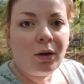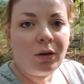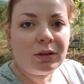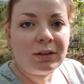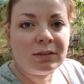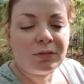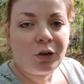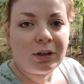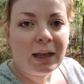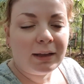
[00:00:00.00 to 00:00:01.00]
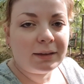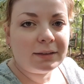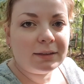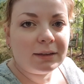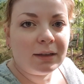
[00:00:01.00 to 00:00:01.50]
Und diese Woche dachte
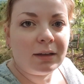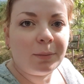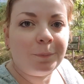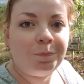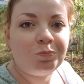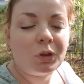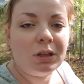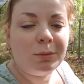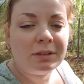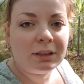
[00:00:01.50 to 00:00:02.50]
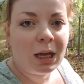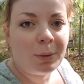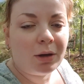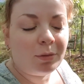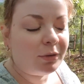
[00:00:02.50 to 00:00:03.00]
ich, ähm, nehme ich die
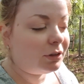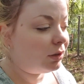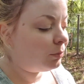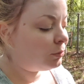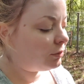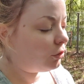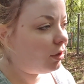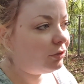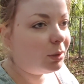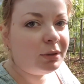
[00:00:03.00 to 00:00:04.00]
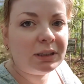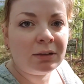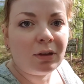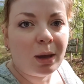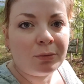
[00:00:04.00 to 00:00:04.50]
Kamera mal wieder ein bisschen öfter mit,
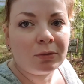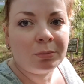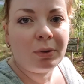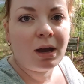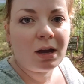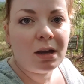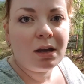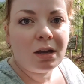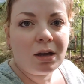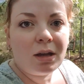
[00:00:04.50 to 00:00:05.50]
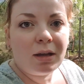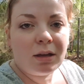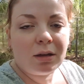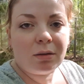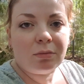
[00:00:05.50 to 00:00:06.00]
denn wir haben so ein paar
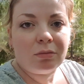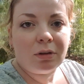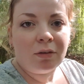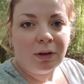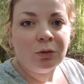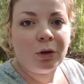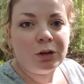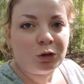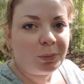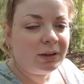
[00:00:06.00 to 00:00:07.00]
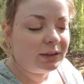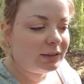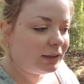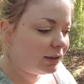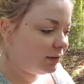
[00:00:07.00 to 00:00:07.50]
ähm, eventuell spannende
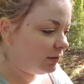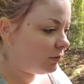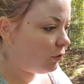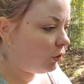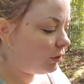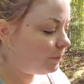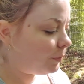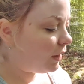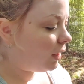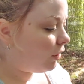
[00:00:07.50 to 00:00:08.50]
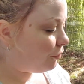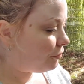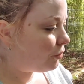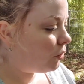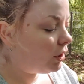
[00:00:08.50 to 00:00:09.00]
Dinge diese Woche
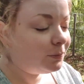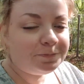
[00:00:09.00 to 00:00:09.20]
vor.